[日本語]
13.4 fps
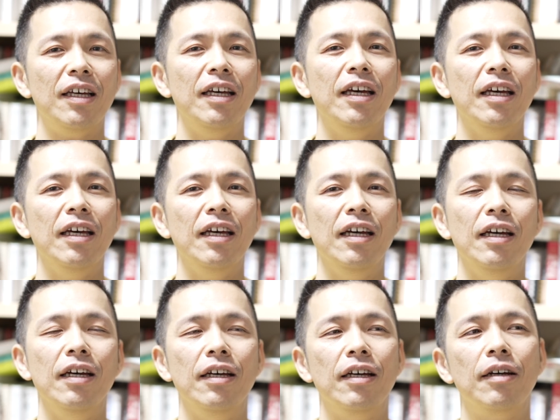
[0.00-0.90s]

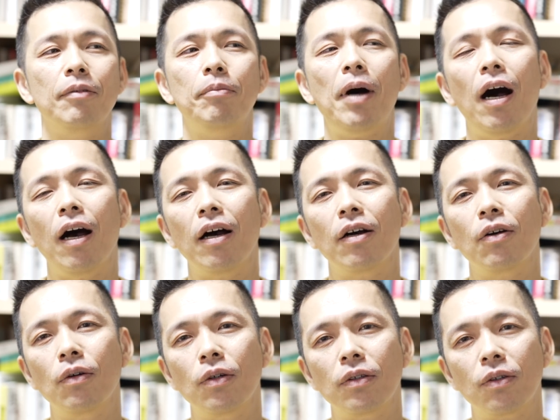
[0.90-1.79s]
えー、ま
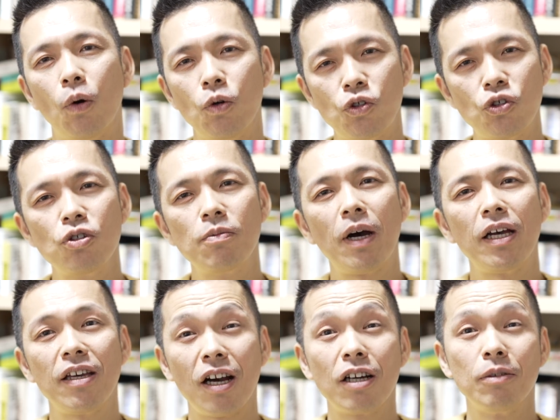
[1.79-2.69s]
あ50
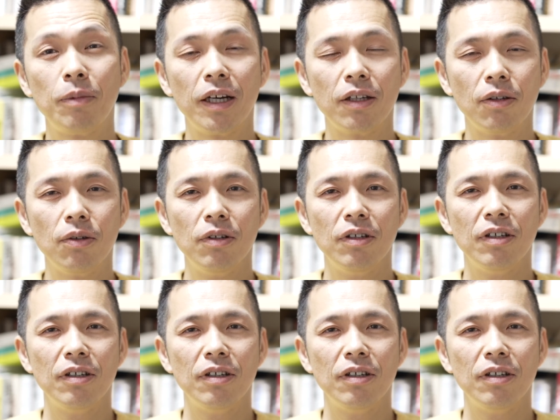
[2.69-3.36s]
倍100倍の